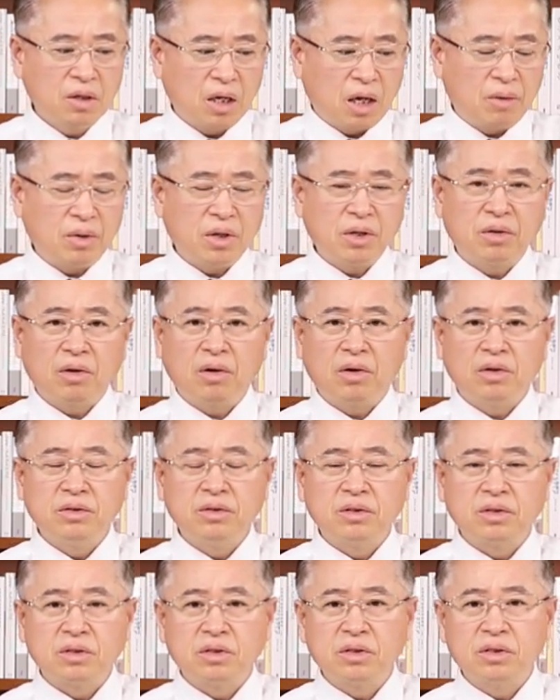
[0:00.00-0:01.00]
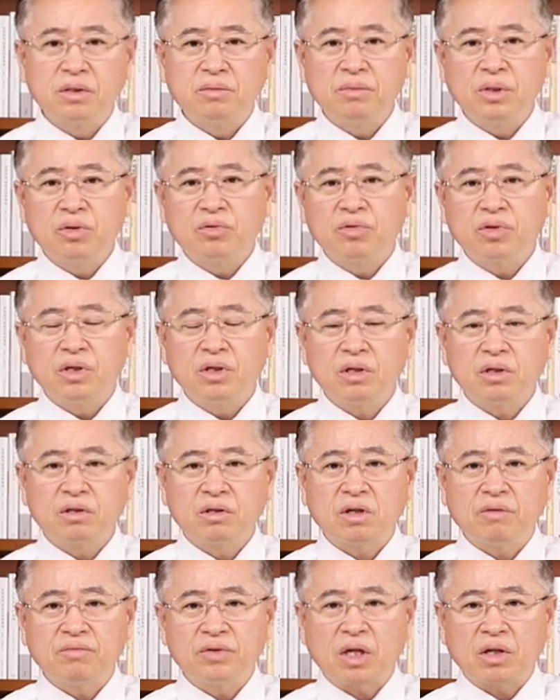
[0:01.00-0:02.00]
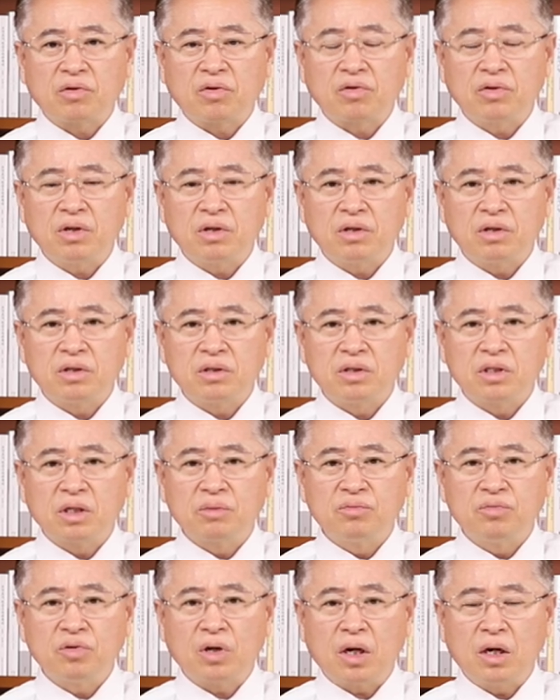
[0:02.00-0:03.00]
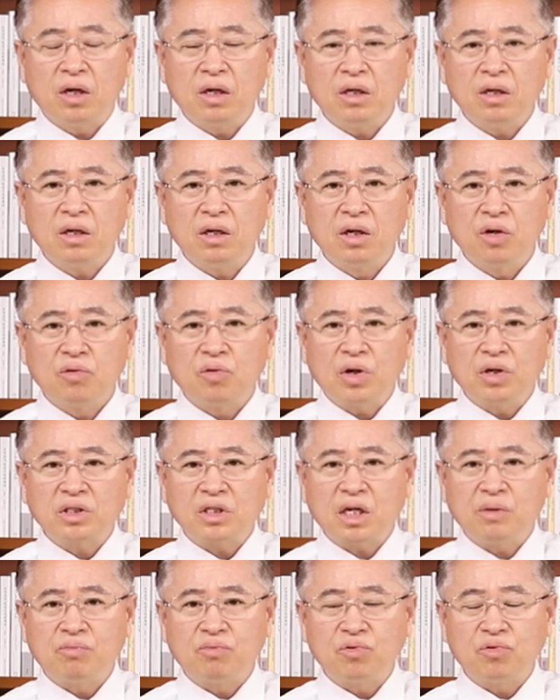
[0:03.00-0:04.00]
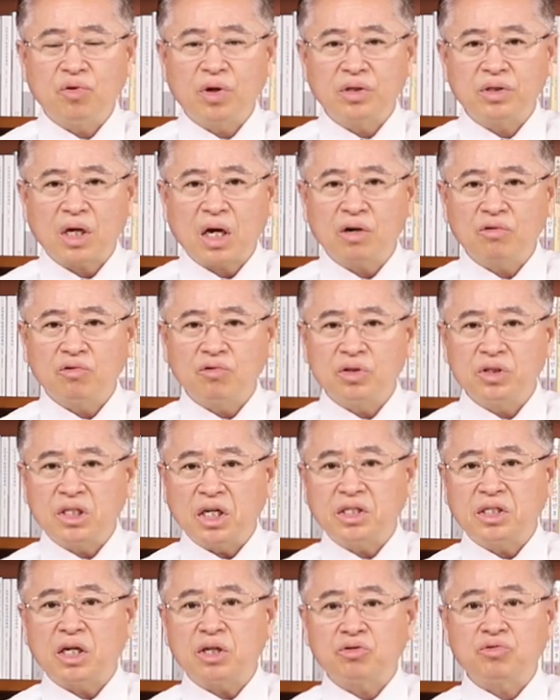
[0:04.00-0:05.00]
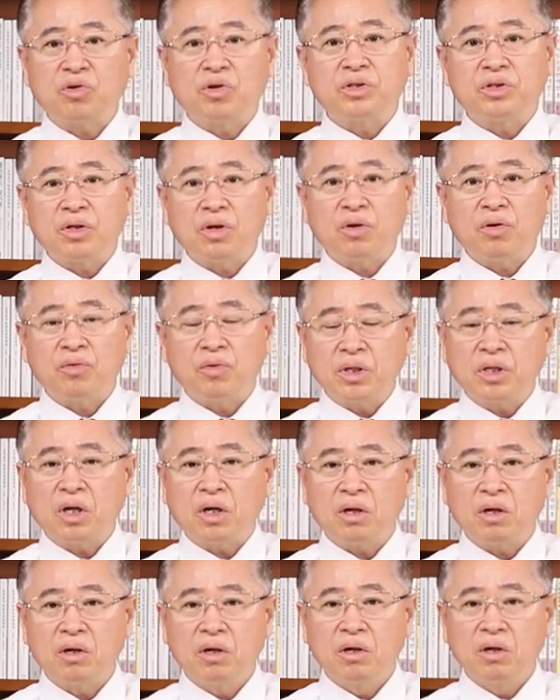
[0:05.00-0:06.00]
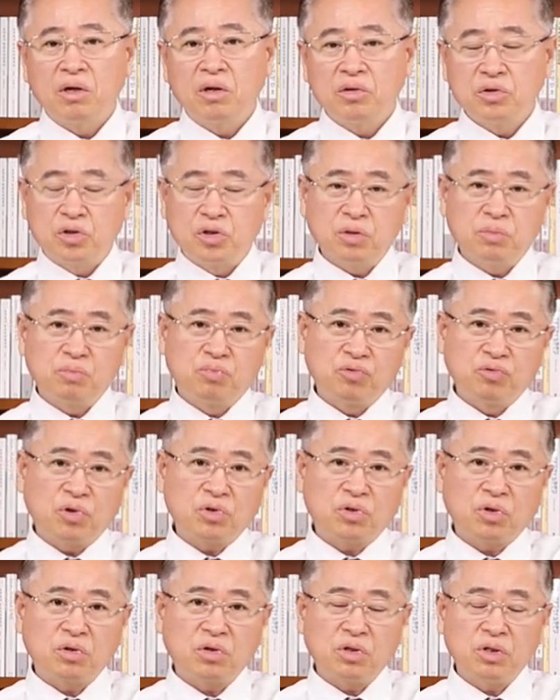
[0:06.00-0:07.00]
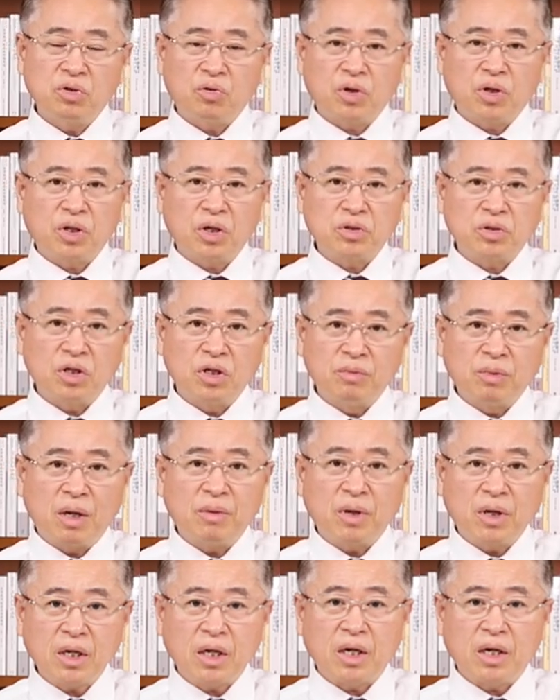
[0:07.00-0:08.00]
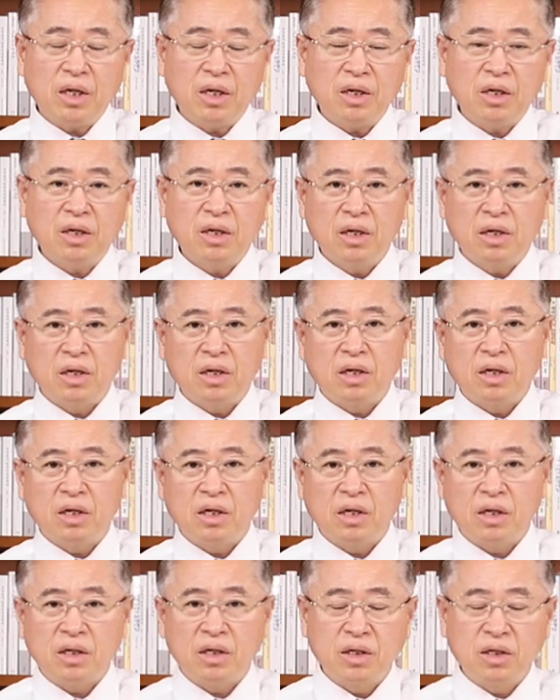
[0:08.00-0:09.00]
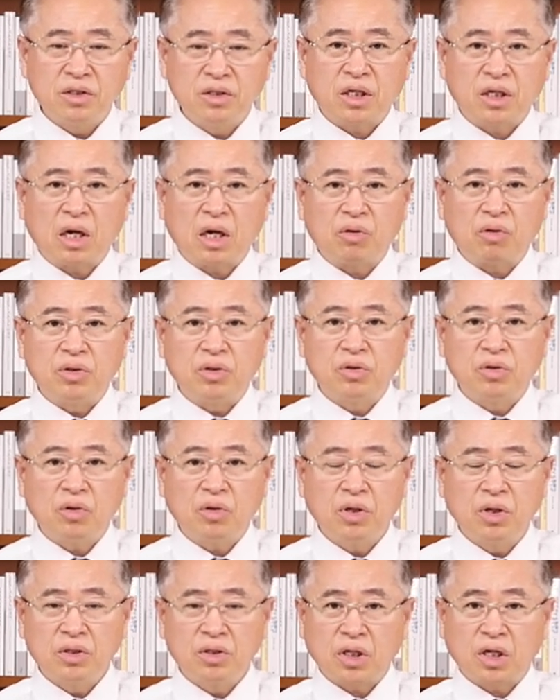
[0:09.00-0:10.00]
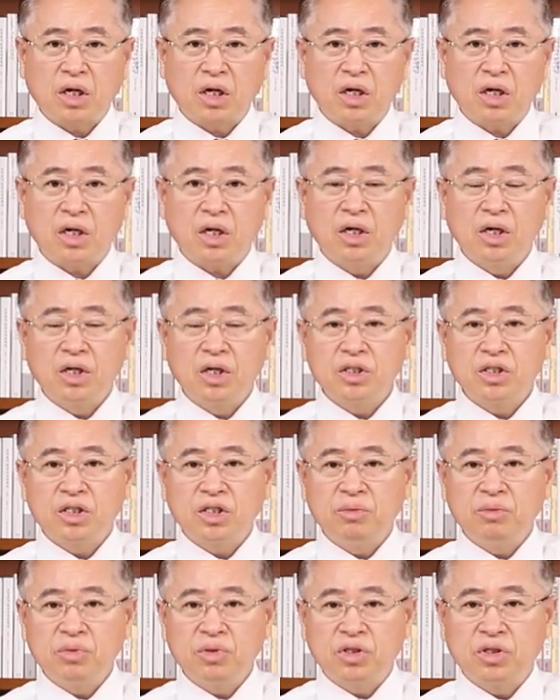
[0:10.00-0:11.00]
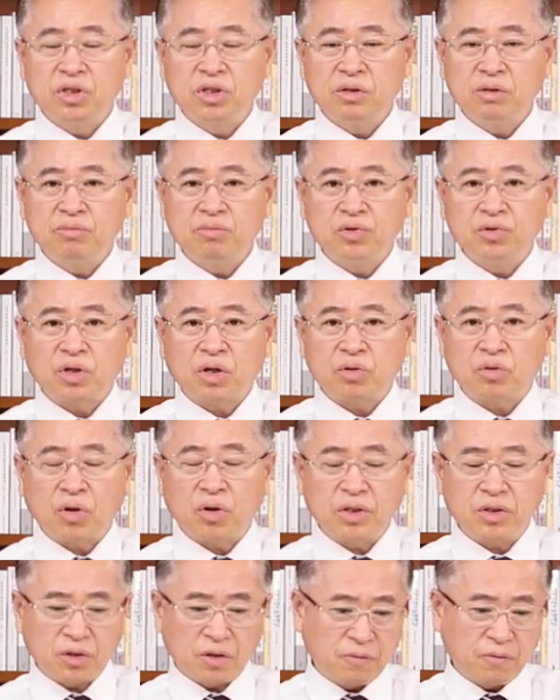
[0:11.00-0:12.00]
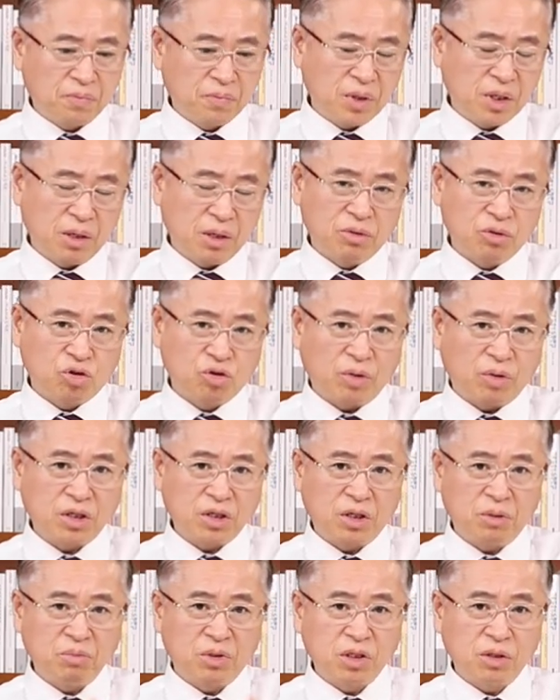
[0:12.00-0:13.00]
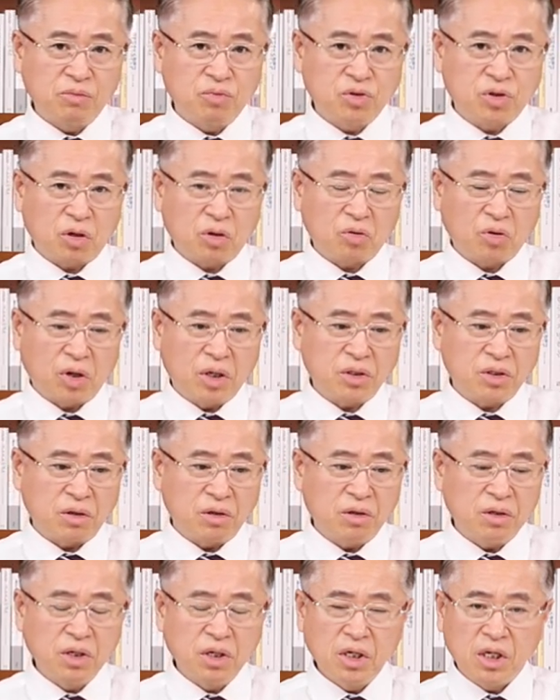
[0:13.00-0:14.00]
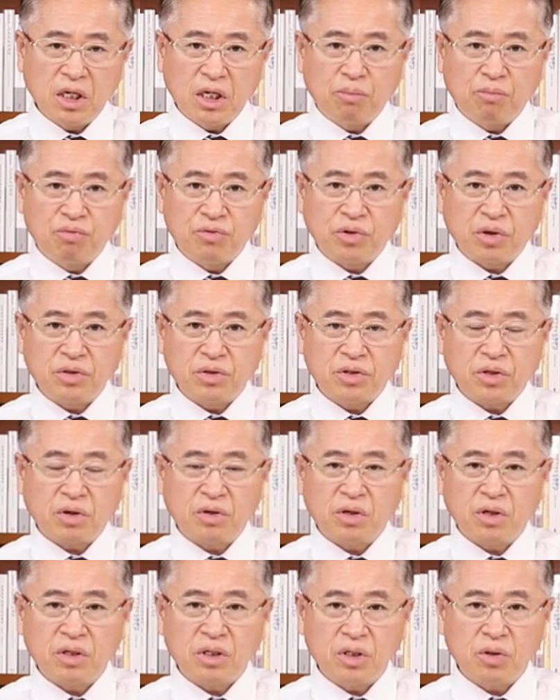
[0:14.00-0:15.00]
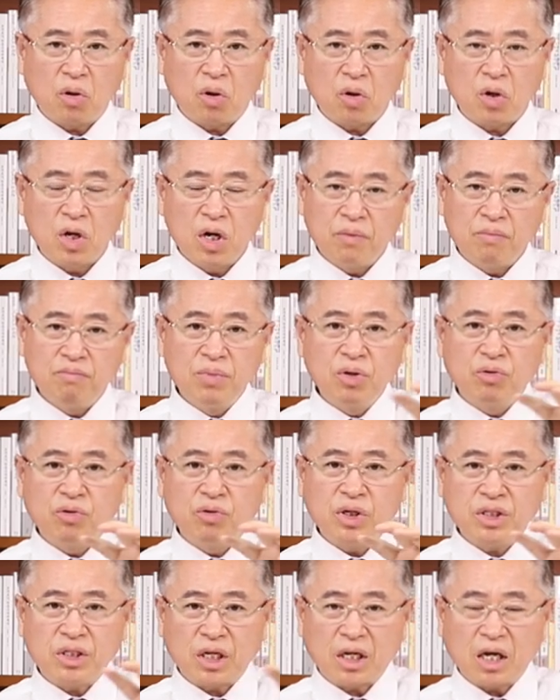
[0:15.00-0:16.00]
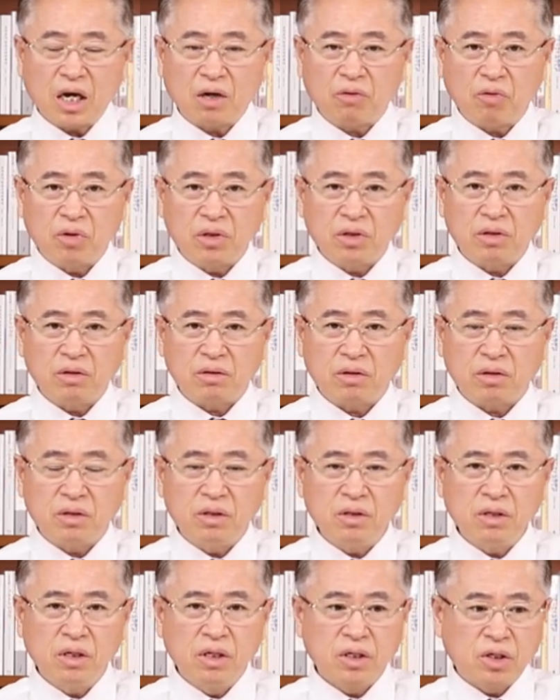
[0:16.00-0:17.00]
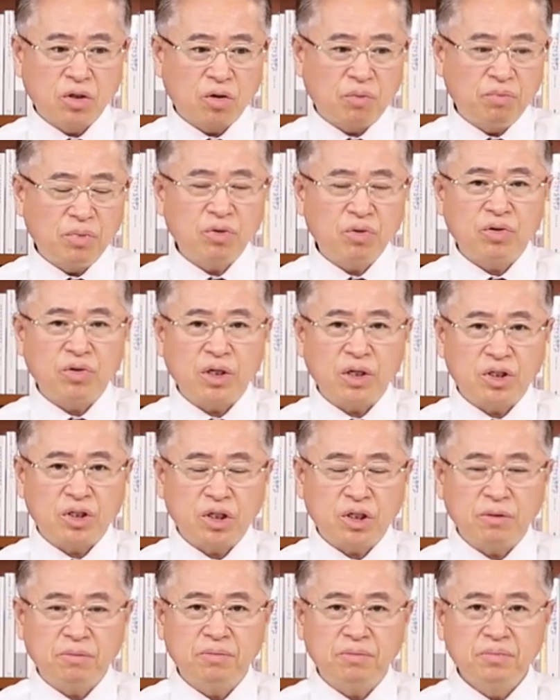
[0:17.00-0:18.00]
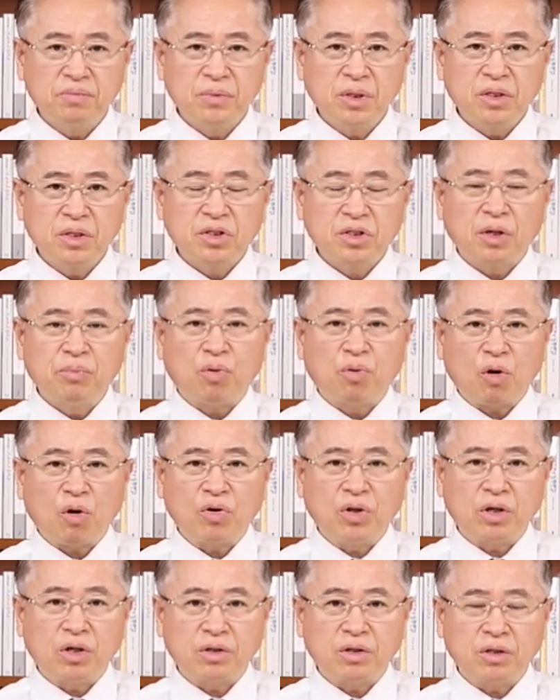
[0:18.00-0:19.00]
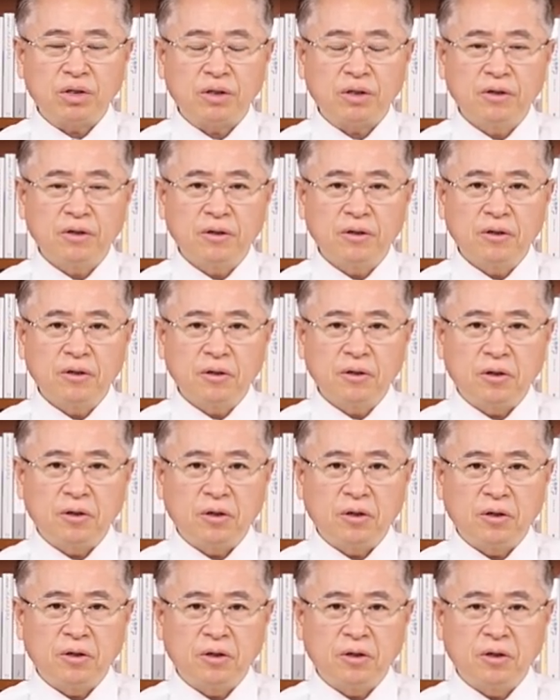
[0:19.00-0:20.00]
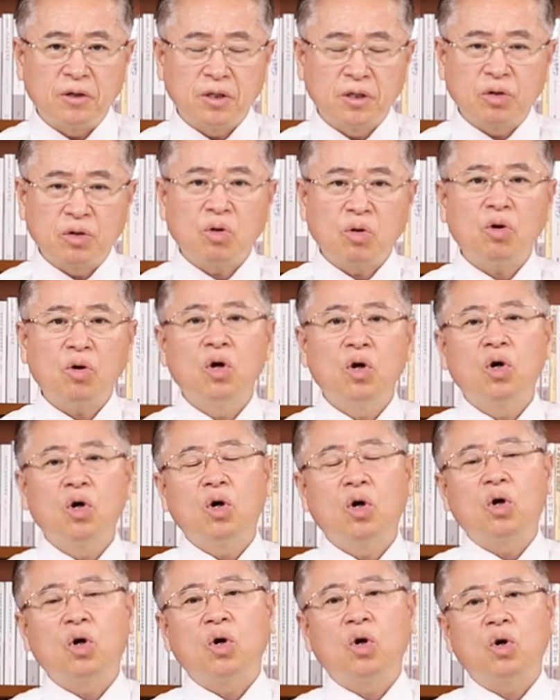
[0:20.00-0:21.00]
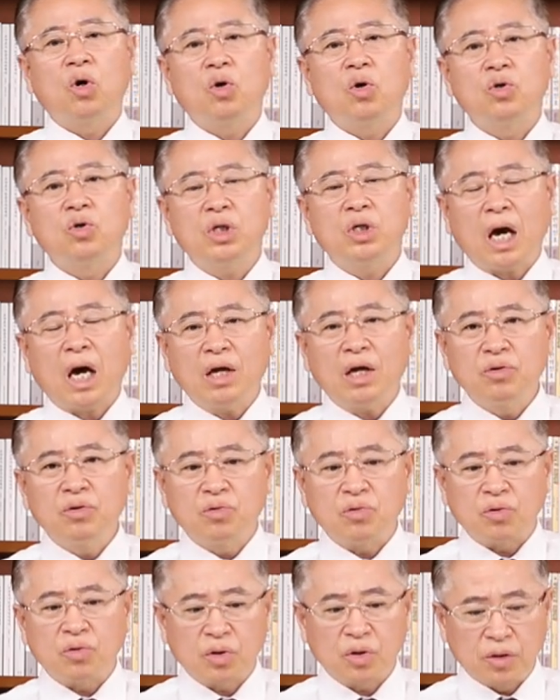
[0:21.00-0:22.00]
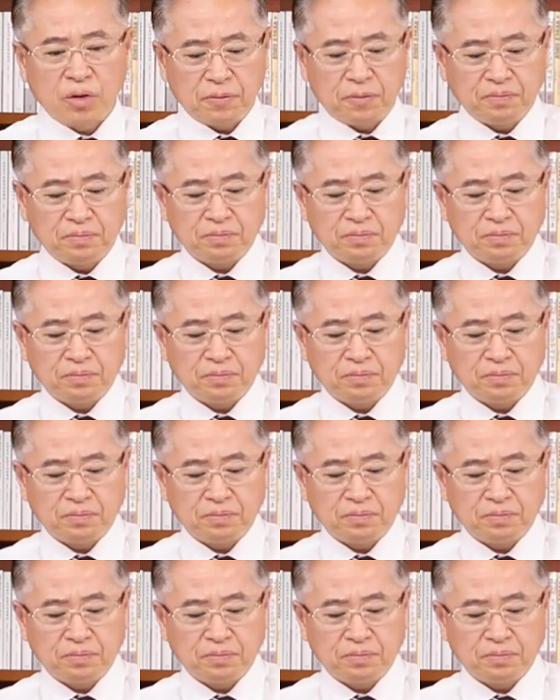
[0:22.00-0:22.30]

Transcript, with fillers: 아마 이건 그 미국의 트럼프 대통령 정부가 굉장히 분노해서 한국을 제재할 수도 있어요. 왜냐? 지금 부정선거 의혹에 대해서 어마어마하게 에, 제기하고 있죠. 제가 심층 분석을 통해서 이번 주말 심층 분석을 통해서 이 부정선거 의혹 미국이 제기하고 있는 것들 그리고 미국이 지금 선포하고 있는 것들 어, 그리고 어, 이 한국